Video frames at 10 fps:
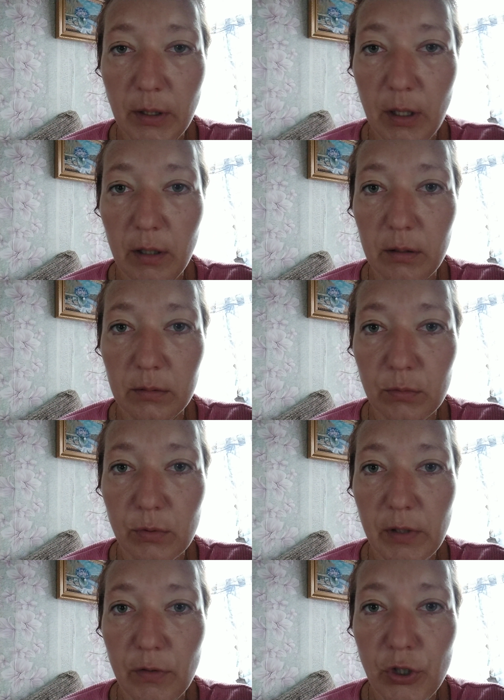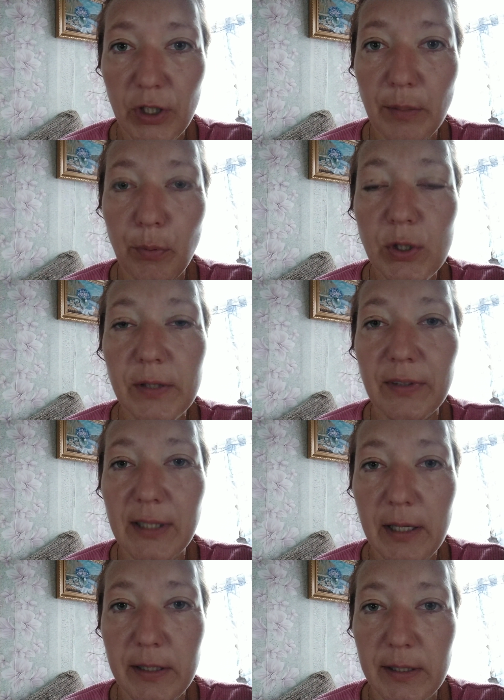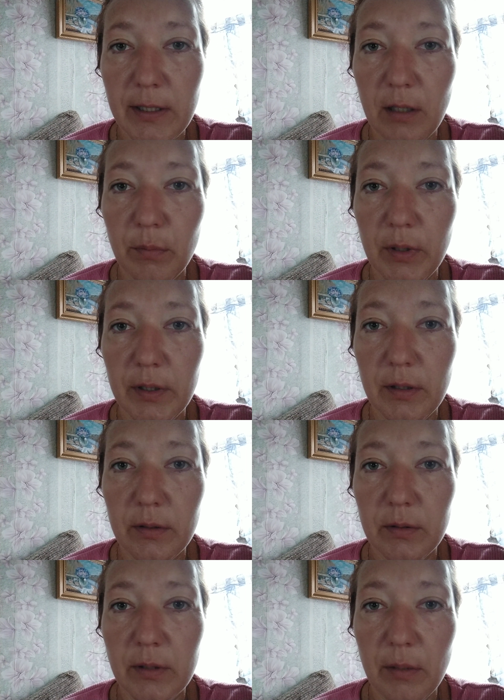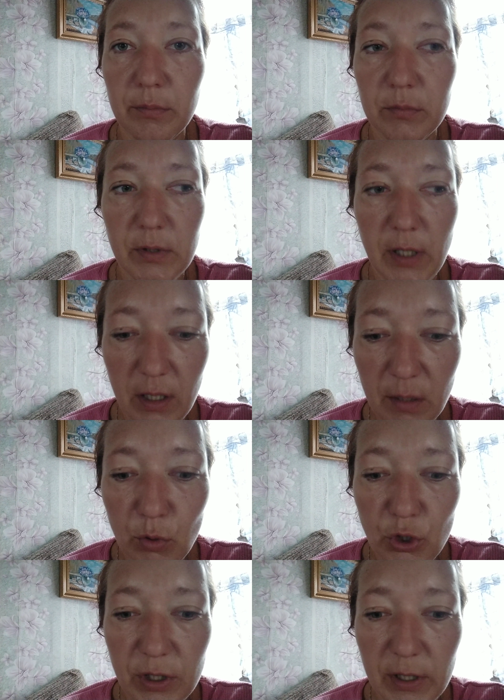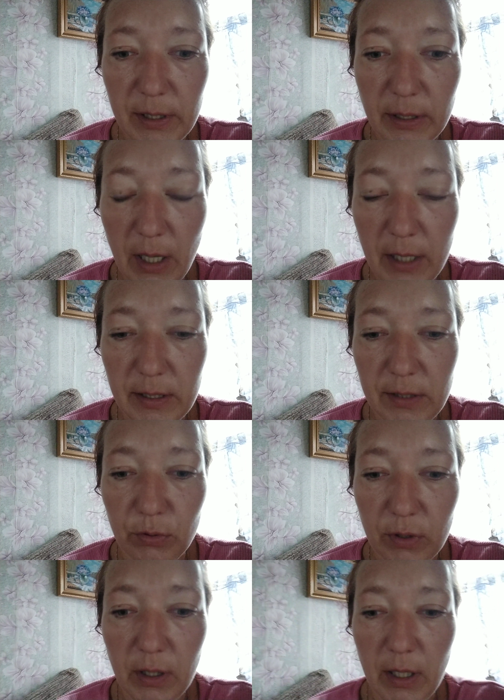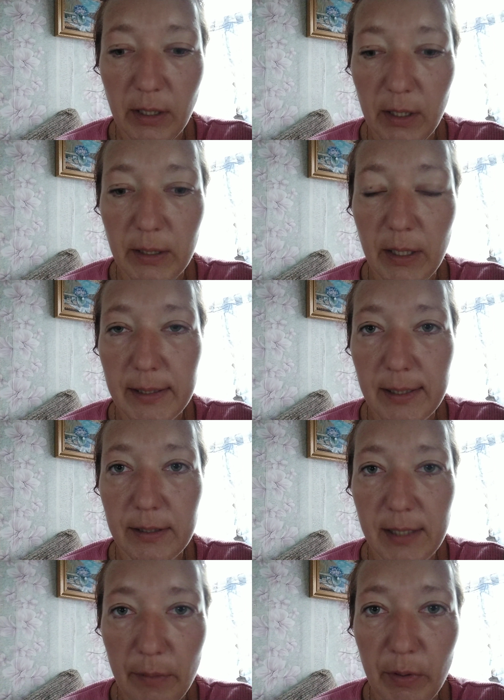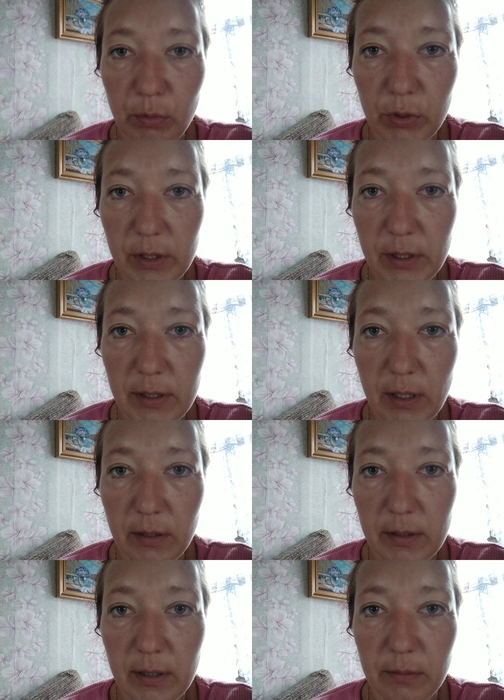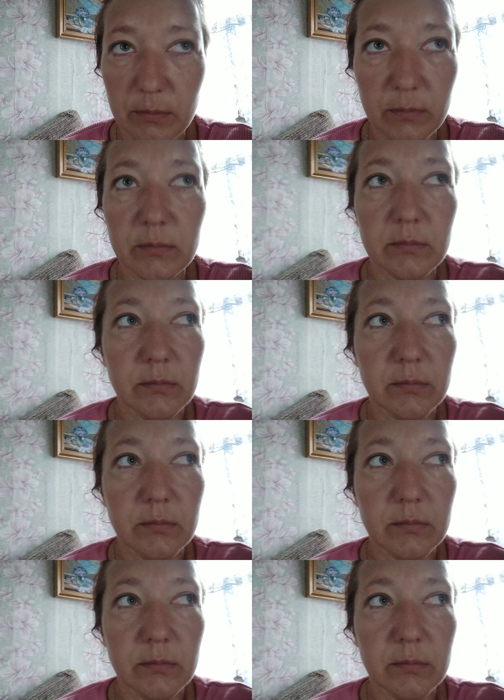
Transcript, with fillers: это, ну, совершенно, это просто вы тратите, как бы, э, там, деньги можете затратить вот на какие-то, если сами будете делать, там,